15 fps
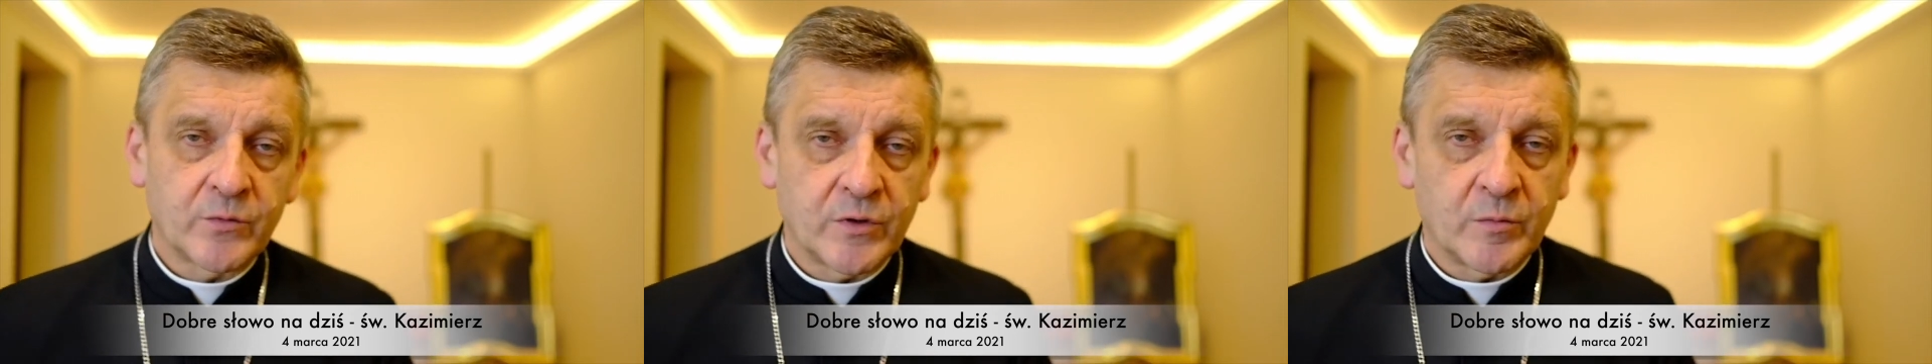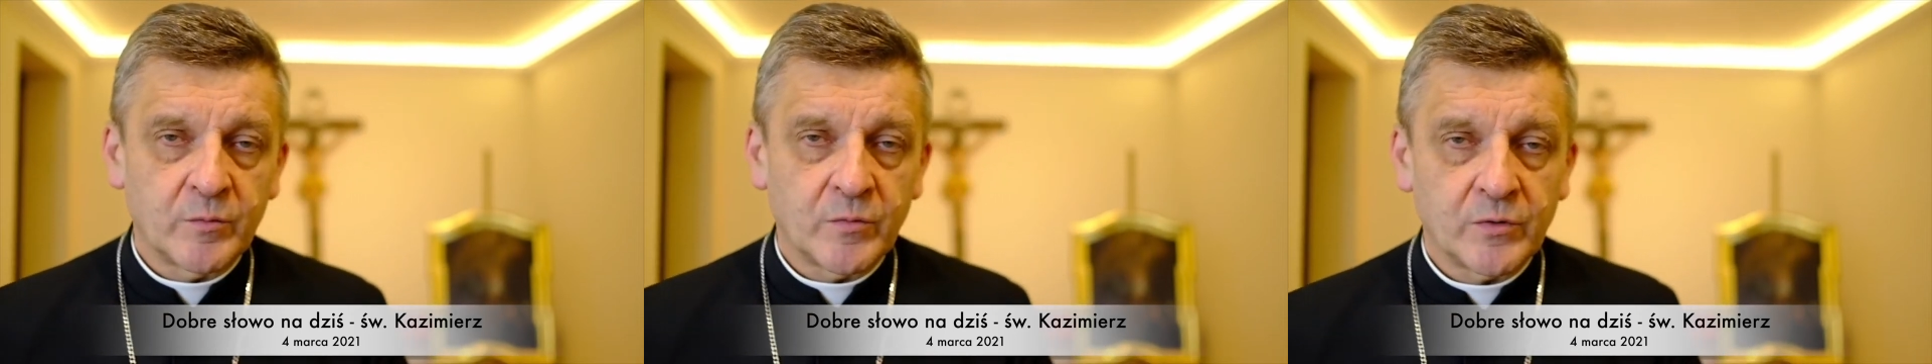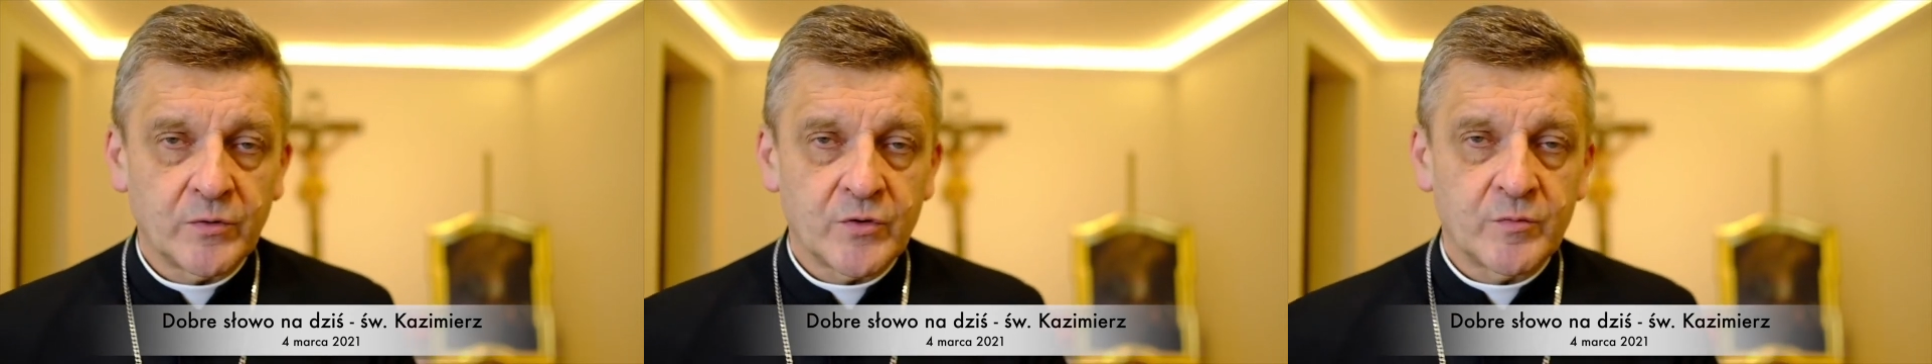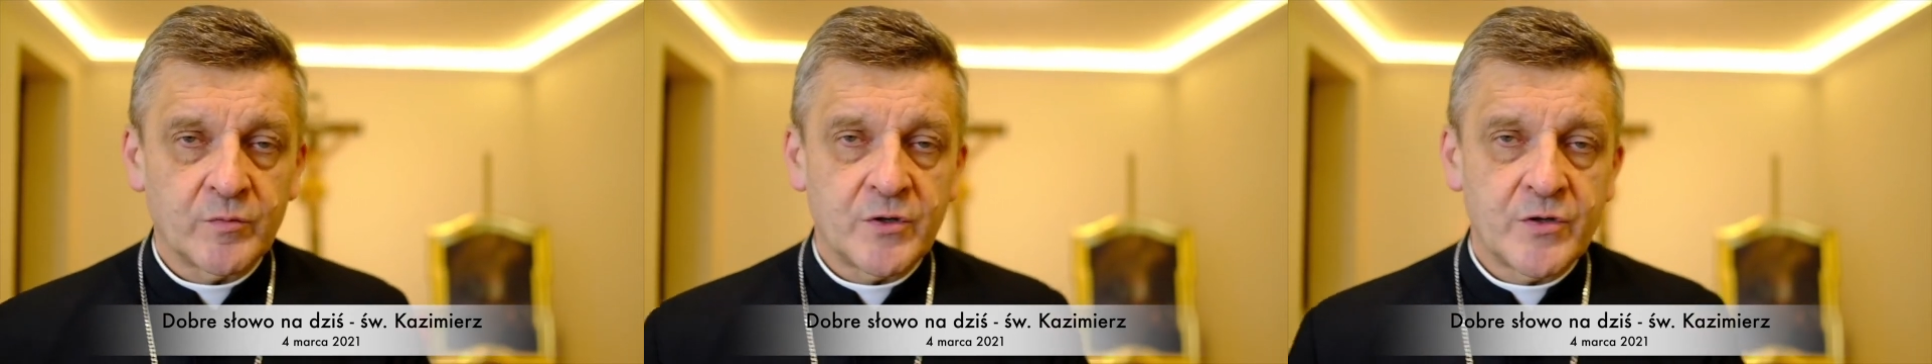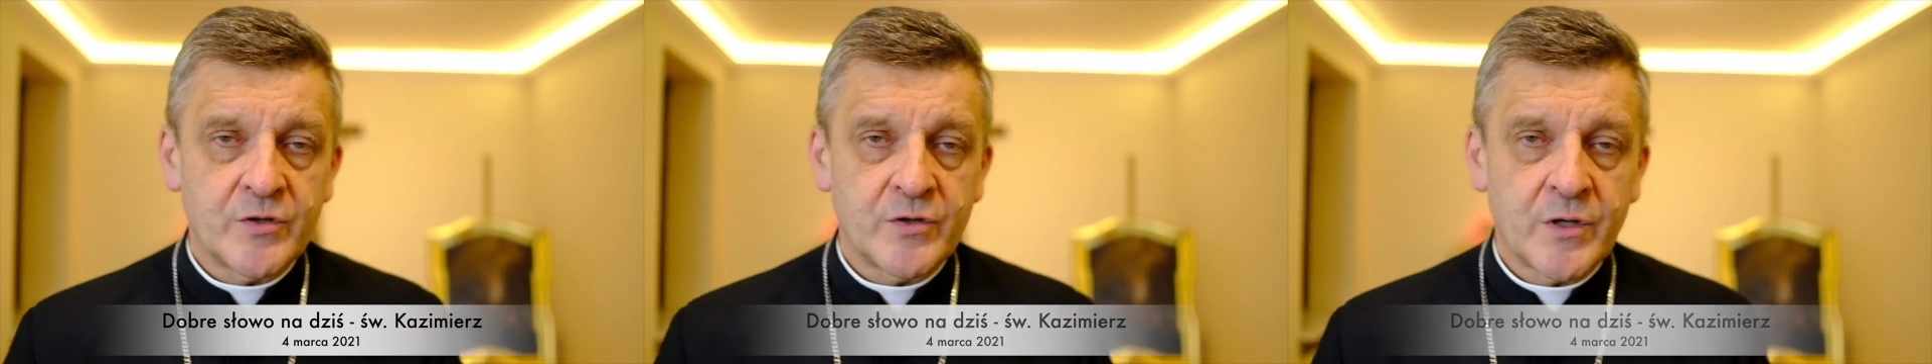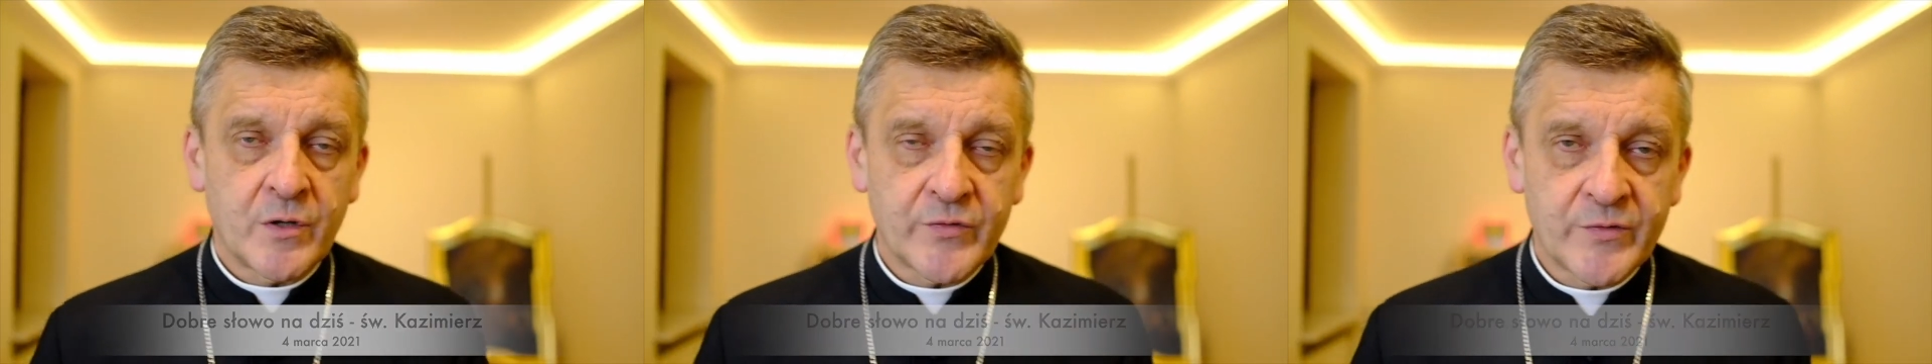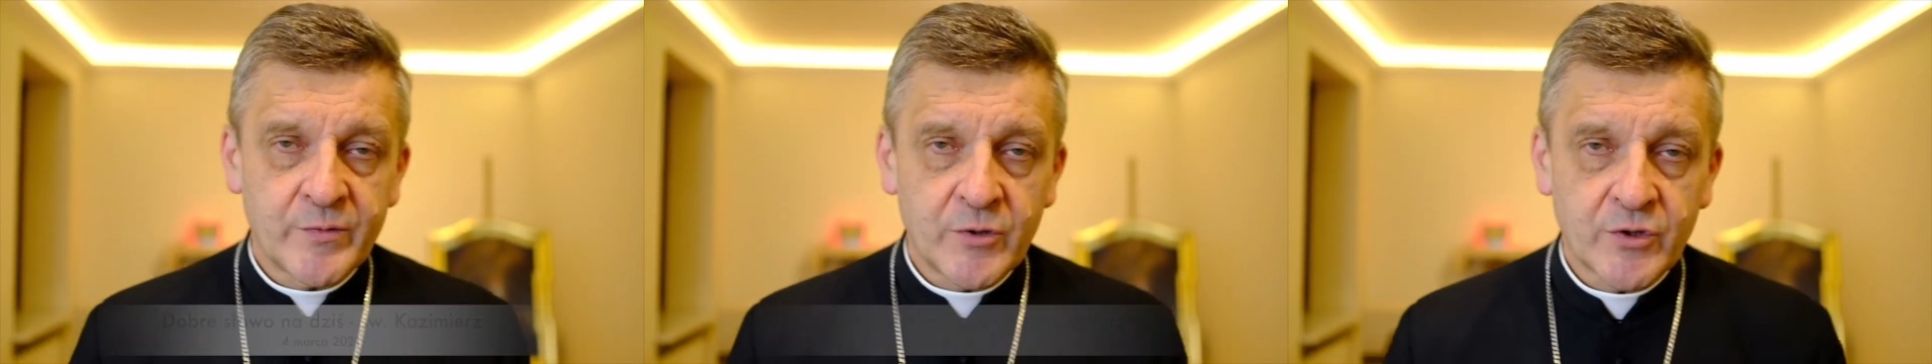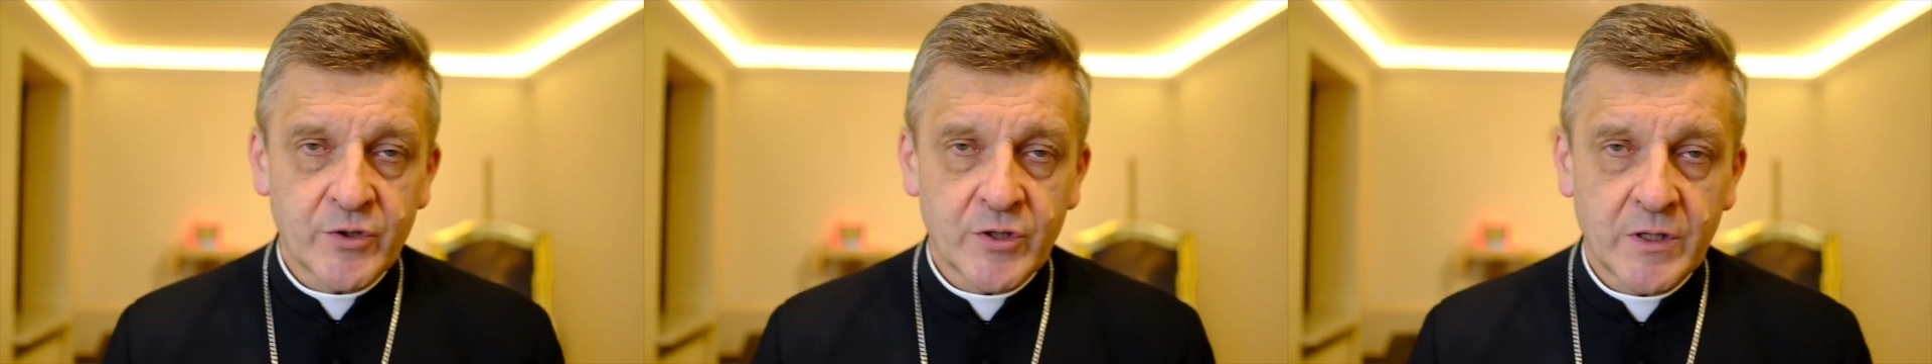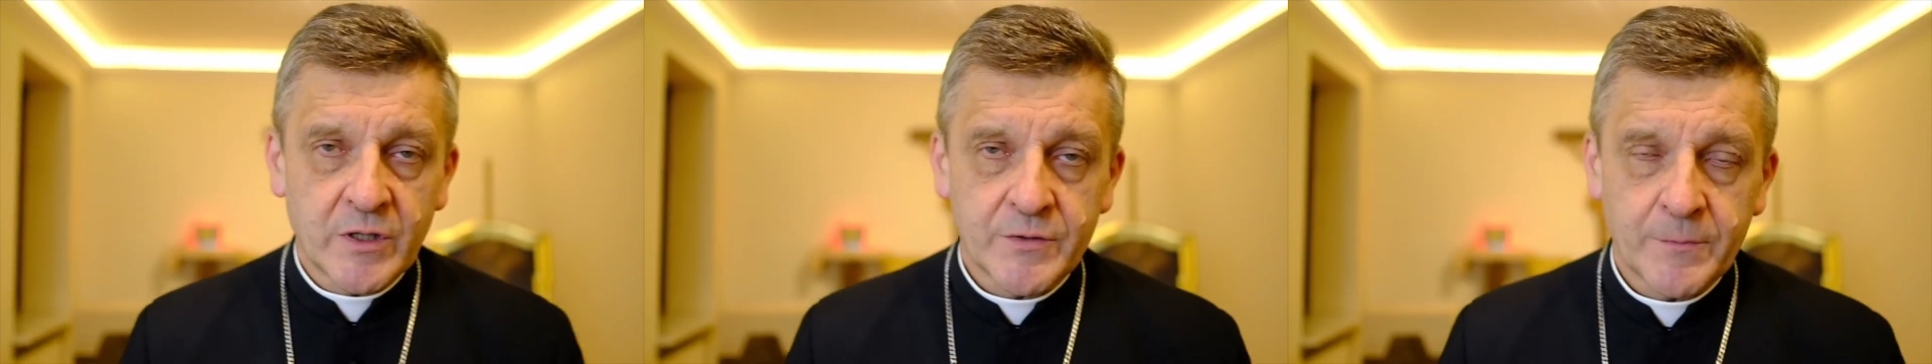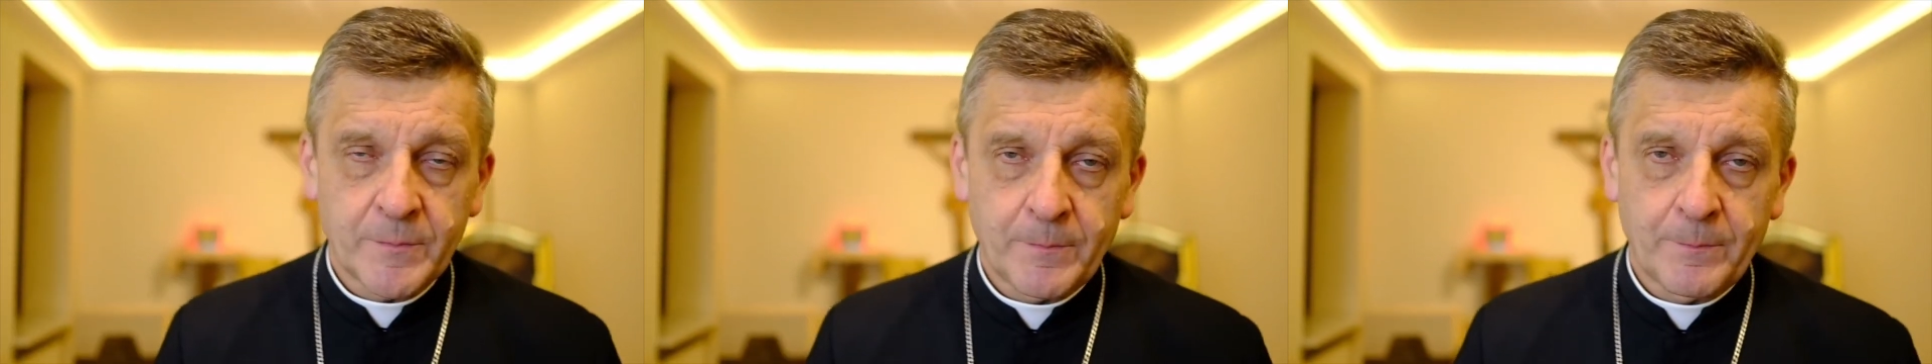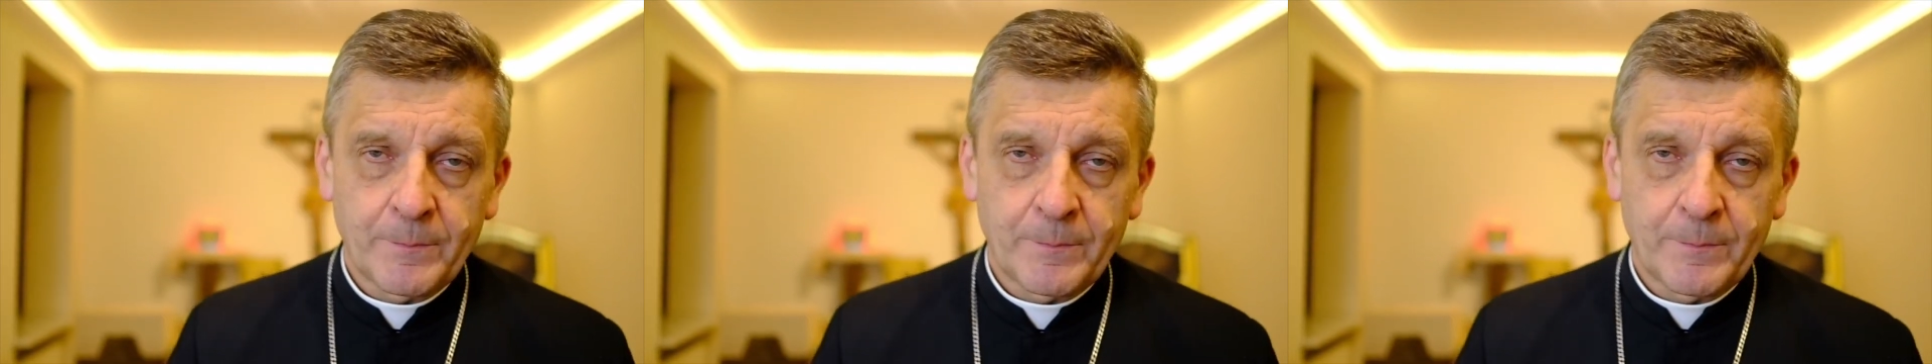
który mogliśmy dzisiaj usłyszeć.